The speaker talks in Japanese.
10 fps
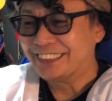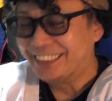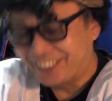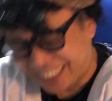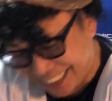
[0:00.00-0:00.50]

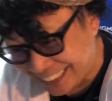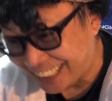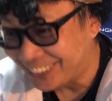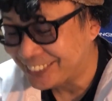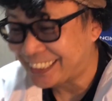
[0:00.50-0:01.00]
よかっ
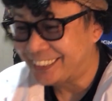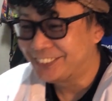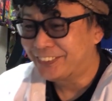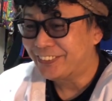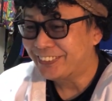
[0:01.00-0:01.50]
たよ
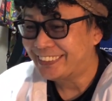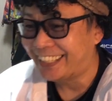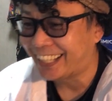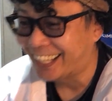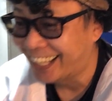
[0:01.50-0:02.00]
ジェイク残っ
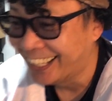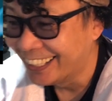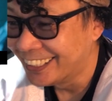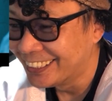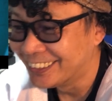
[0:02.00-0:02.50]
て
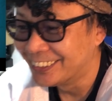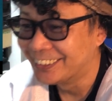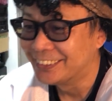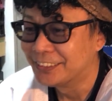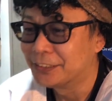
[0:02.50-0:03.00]

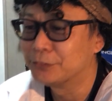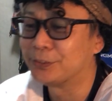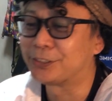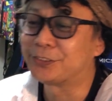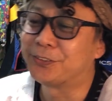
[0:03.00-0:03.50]
う
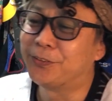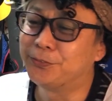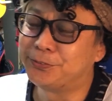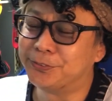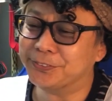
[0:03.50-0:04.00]
わ
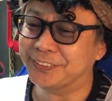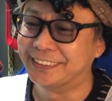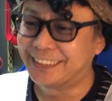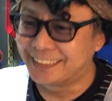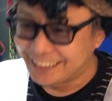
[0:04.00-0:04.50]
ソンフン
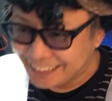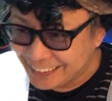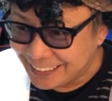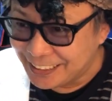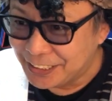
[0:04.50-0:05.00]

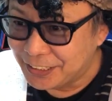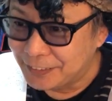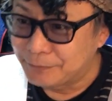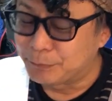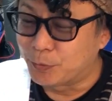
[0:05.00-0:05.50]

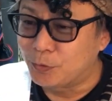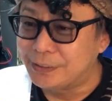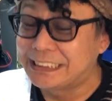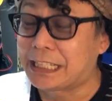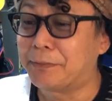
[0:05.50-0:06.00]
もう王
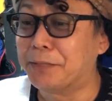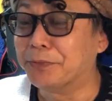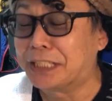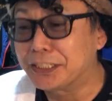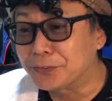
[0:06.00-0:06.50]
子様やも
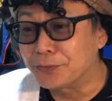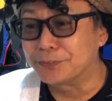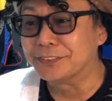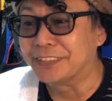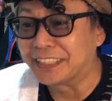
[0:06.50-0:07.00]
んね
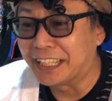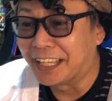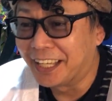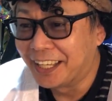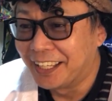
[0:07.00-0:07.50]
ソンフンはね
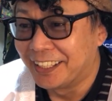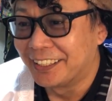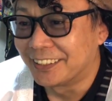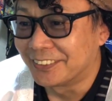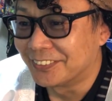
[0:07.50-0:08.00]

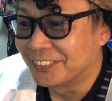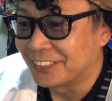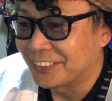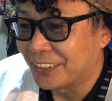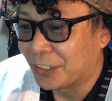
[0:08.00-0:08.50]
うん
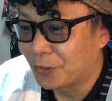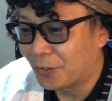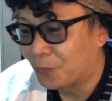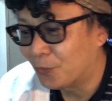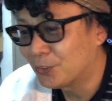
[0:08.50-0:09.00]

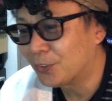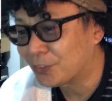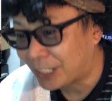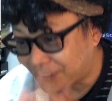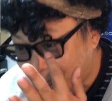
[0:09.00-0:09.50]
ほくろ
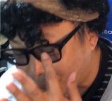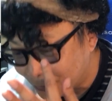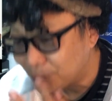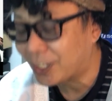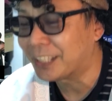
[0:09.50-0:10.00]
ほ
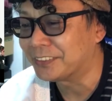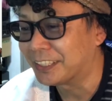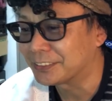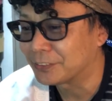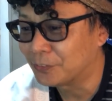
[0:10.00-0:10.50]
くろがええだ
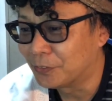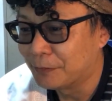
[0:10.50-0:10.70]
よそこ